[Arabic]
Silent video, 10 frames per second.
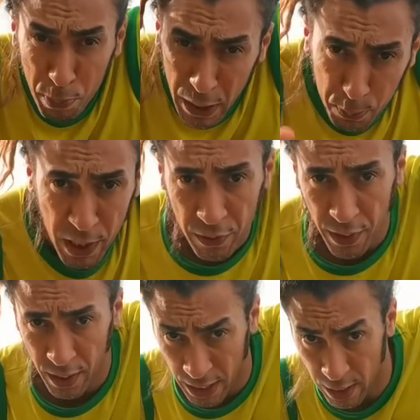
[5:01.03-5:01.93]
باج
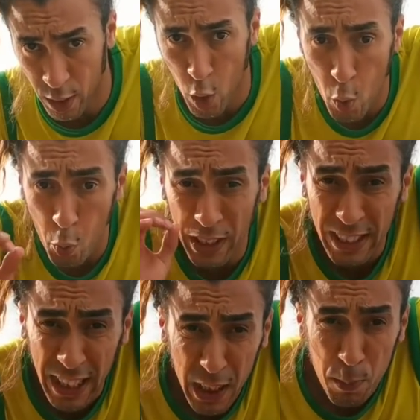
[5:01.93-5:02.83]
بريفي ياك وغادي
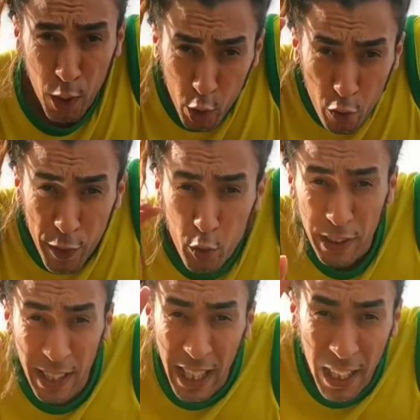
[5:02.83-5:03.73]
تخدم لك هذوك
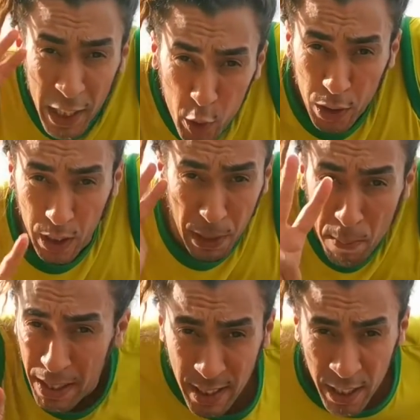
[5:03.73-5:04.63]
الفيديوهات الاخرين دوك الاربعه
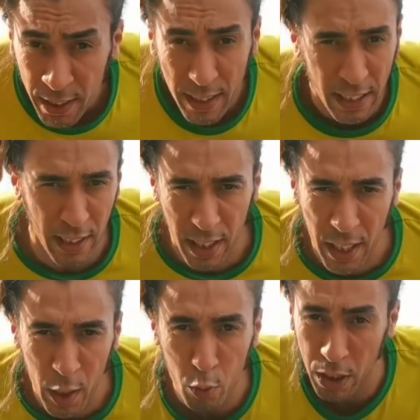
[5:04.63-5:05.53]
مثلا ثلاثه
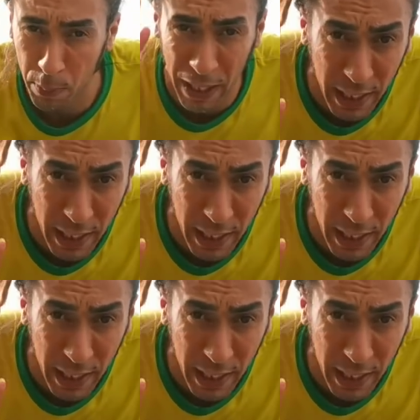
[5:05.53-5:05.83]
الاخرين ولا اربعه